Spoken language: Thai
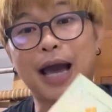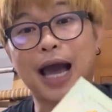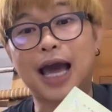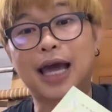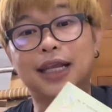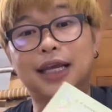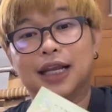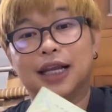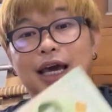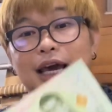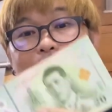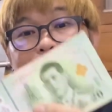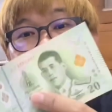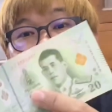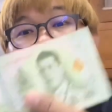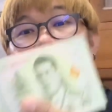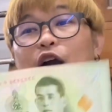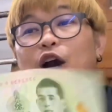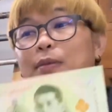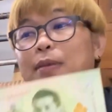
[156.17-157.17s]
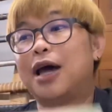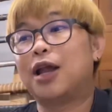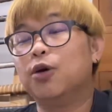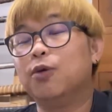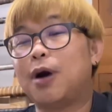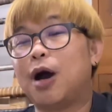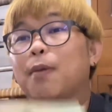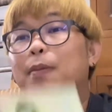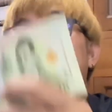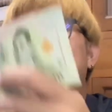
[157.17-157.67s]
มาเนี่ยนะแลกออกมาล
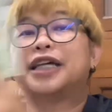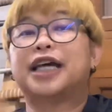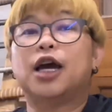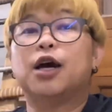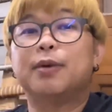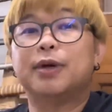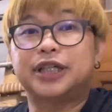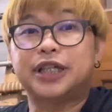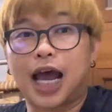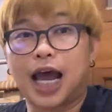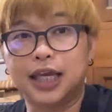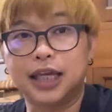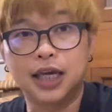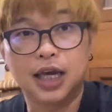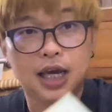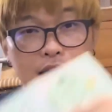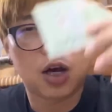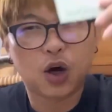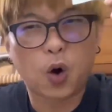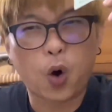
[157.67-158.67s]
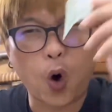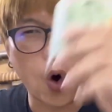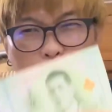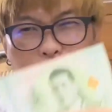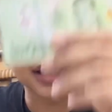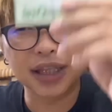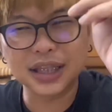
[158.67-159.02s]
บเอาไปใช้เอาไปใช้ คน